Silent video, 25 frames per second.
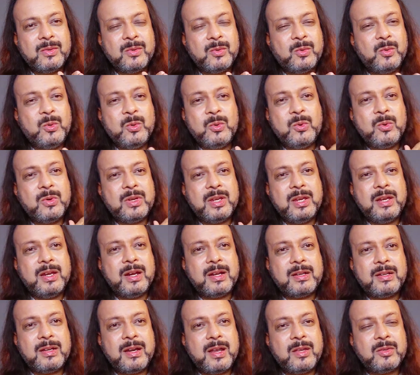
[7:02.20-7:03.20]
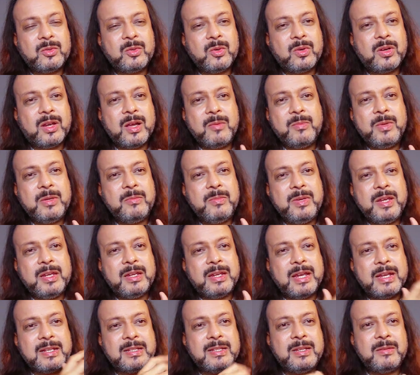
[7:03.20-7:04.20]
गुरु की घटना तो कभी भी
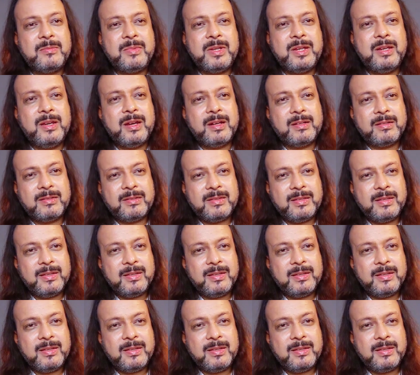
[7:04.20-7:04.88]
कैसे भी घटती